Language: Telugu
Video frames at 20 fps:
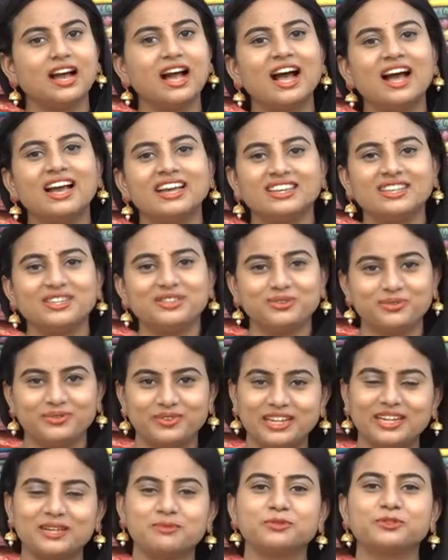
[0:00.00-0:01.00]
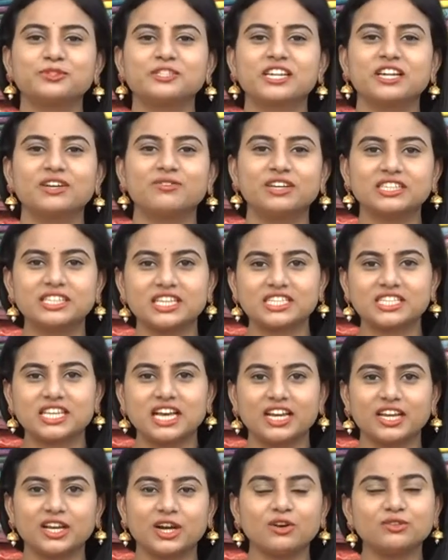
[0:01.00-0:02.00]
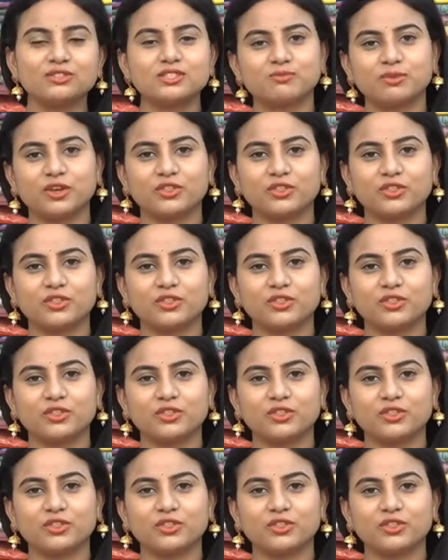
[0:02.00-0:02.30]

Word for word: హాయ్ వెల్కమ్ టు శ్రీనివాస శారీ హౌస్